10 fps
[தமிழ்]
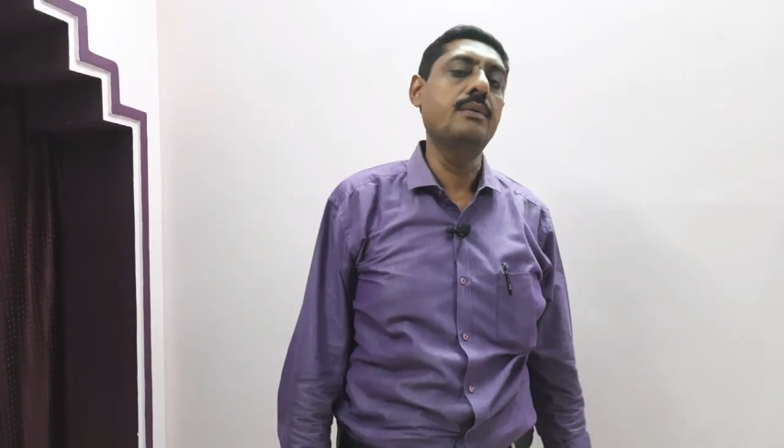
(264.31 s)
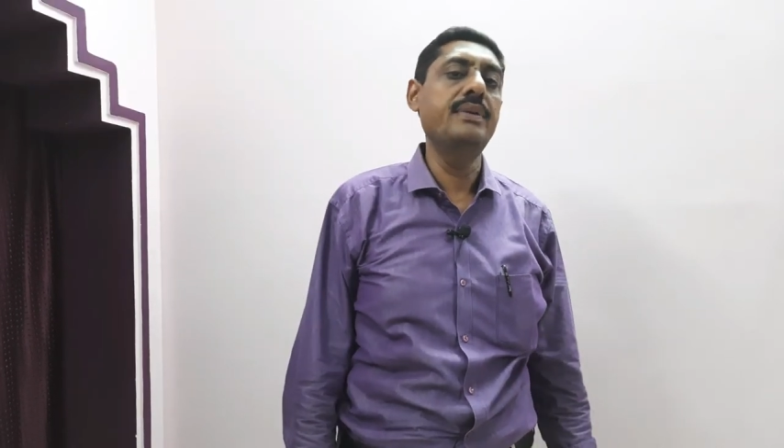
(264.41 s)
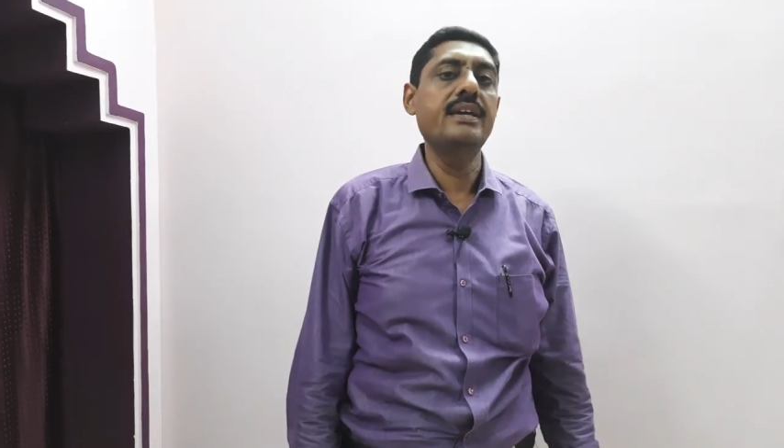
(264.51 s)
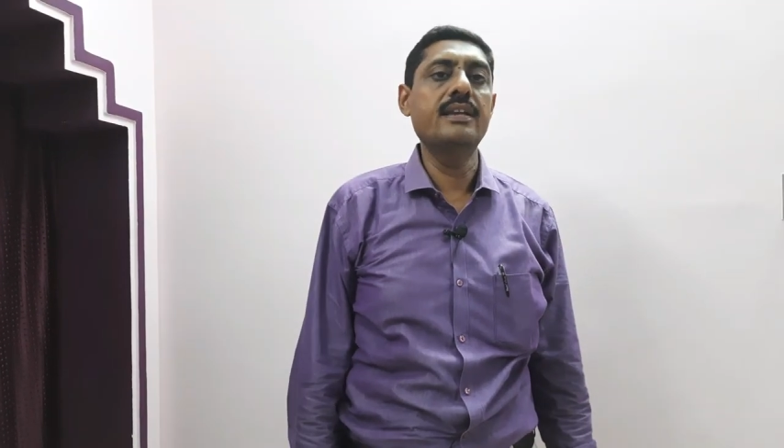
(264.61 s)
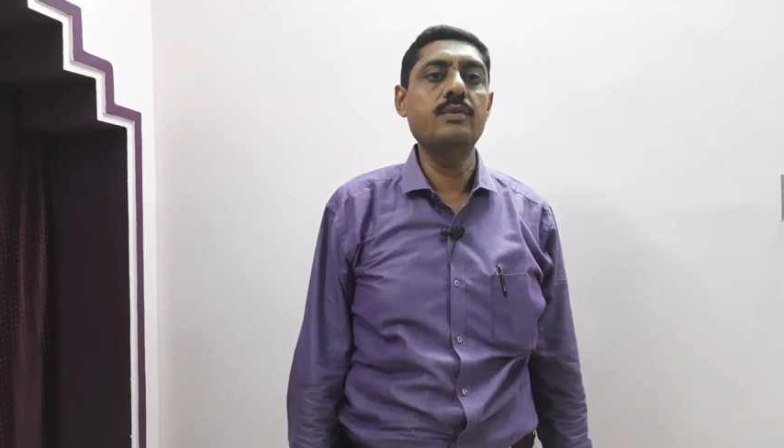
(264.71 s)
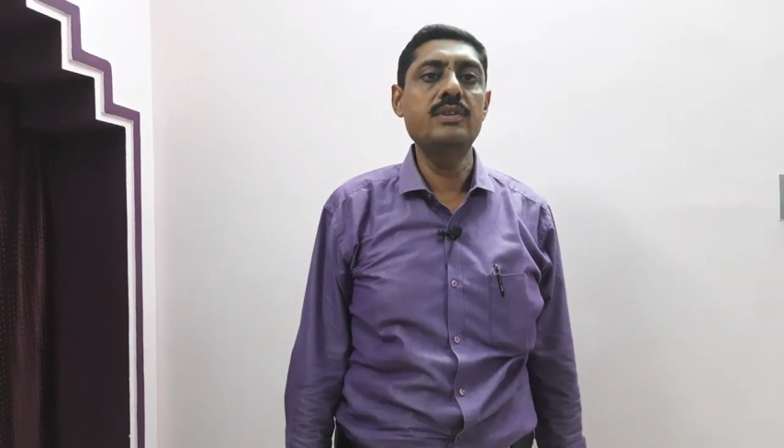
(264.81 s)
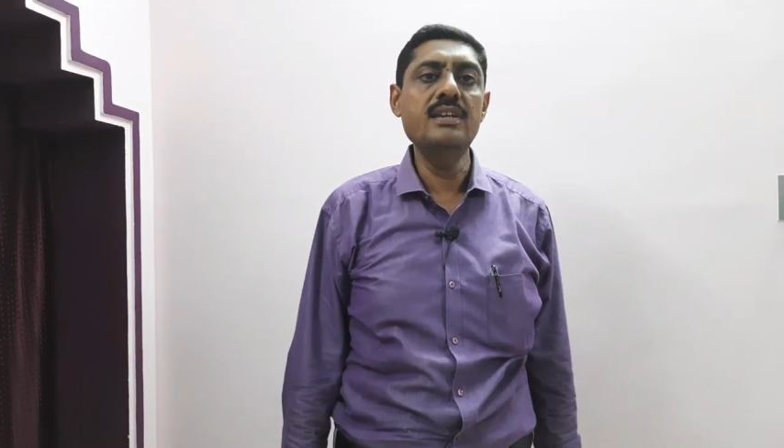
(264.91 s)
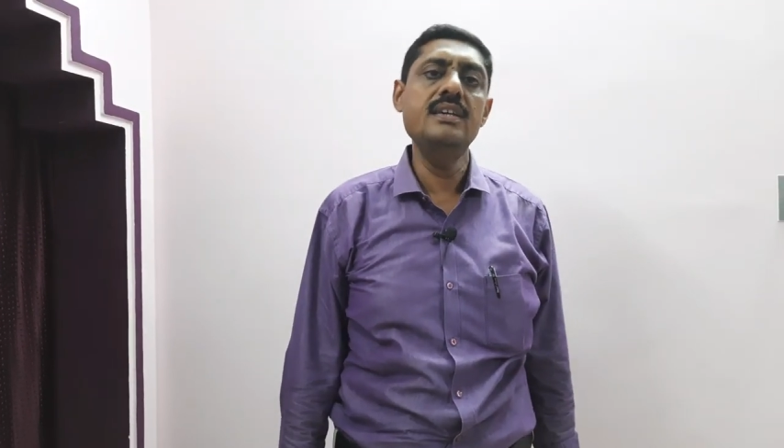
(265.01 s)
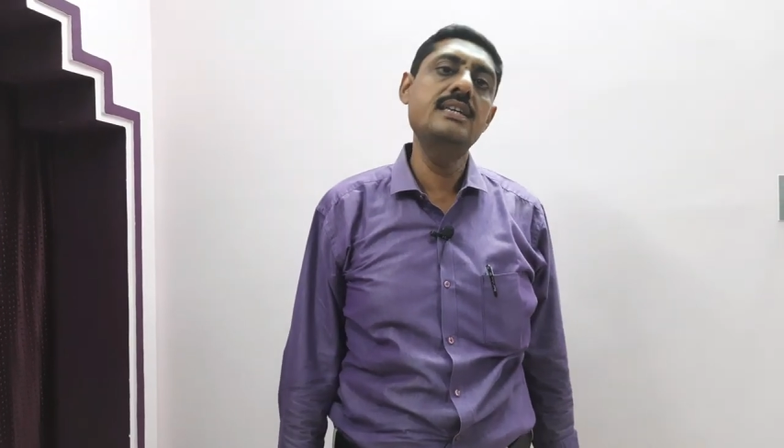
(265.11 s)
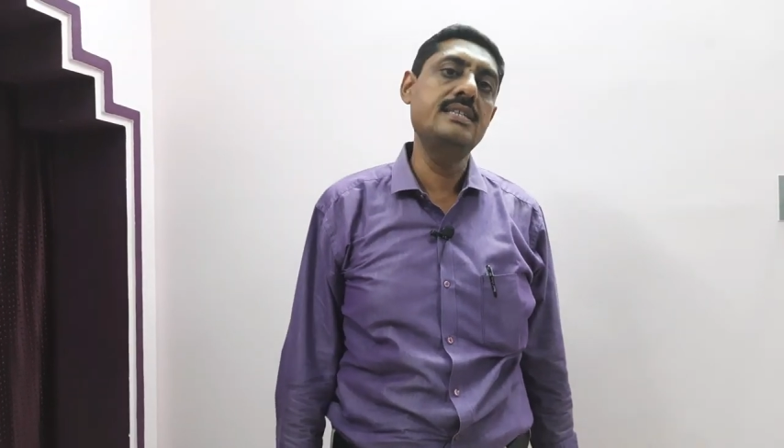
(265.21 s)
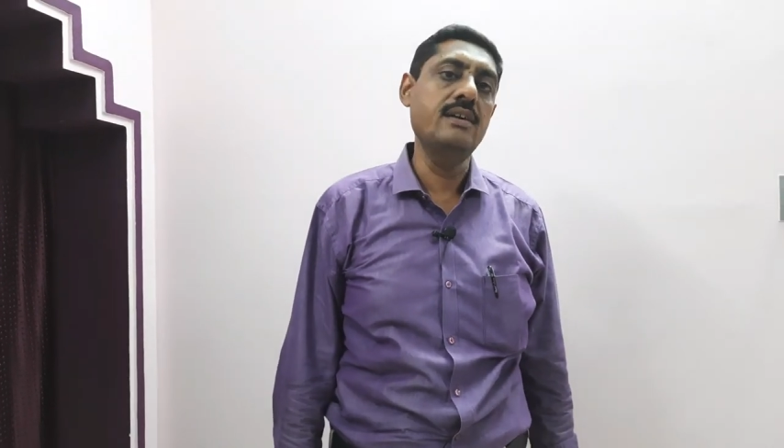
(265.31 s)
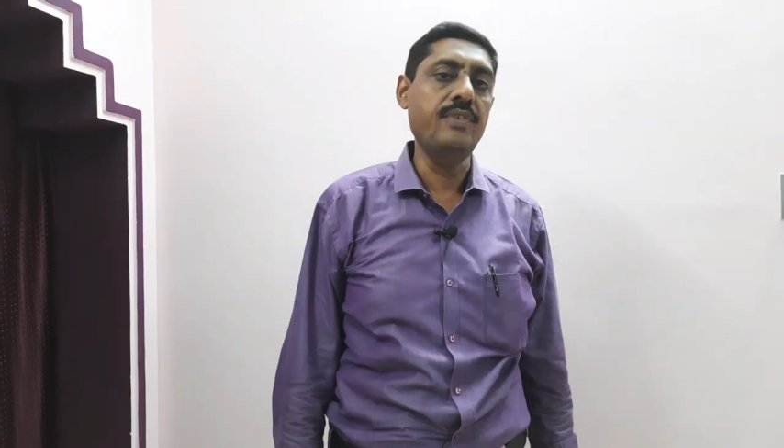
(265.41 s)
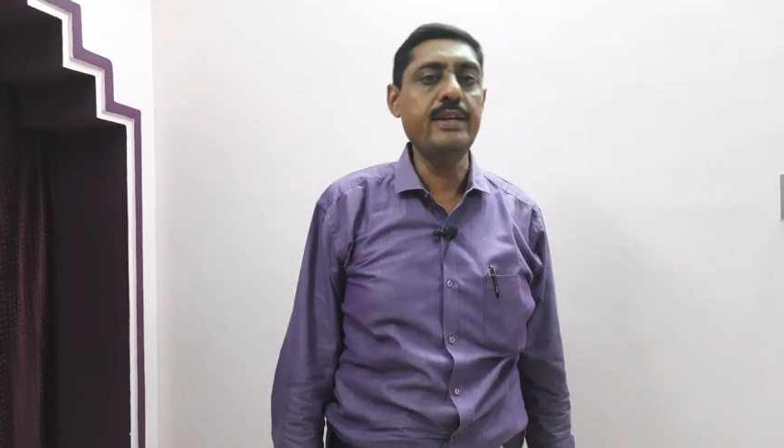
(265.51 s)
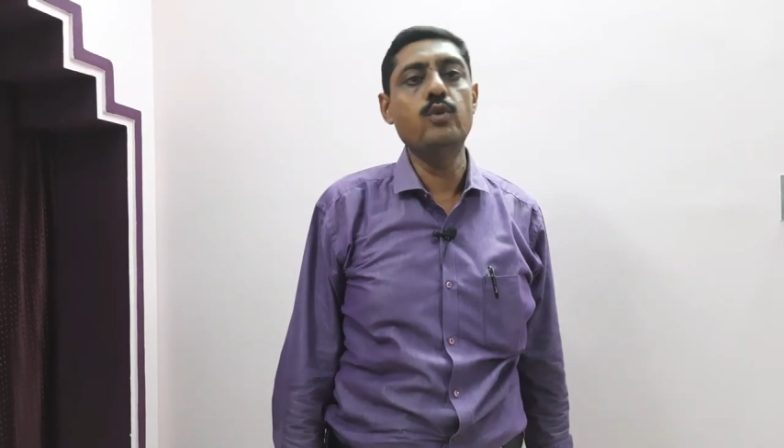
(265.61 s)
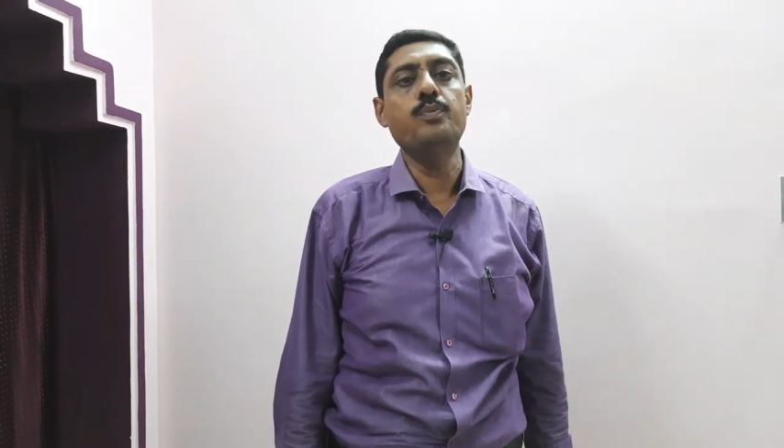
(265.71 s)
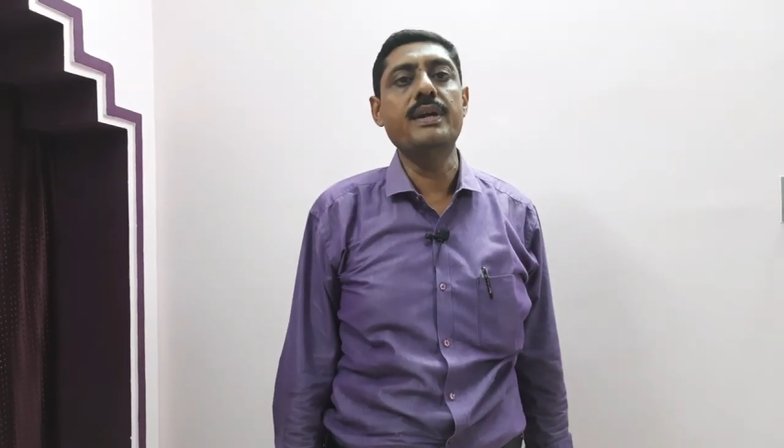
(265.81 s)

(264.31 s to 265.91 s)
அப்படிங்கிறத வந்து ஈஸியாக ஃபைண்ட் அவுட்